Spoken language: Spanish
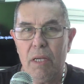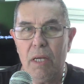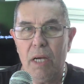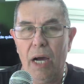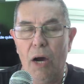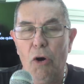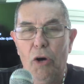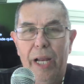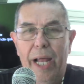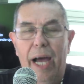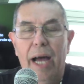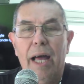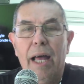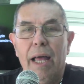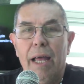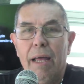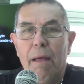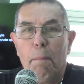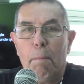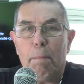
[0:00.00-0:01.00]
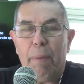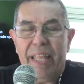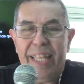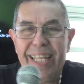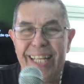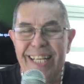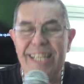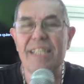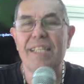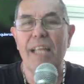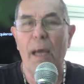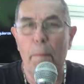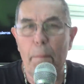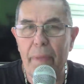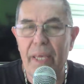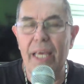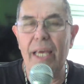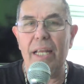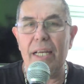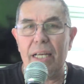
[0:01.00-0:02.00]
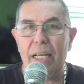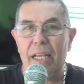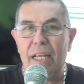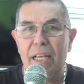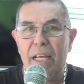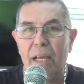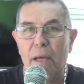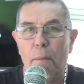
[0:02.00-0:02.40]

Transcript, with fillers: Ahora, pedir también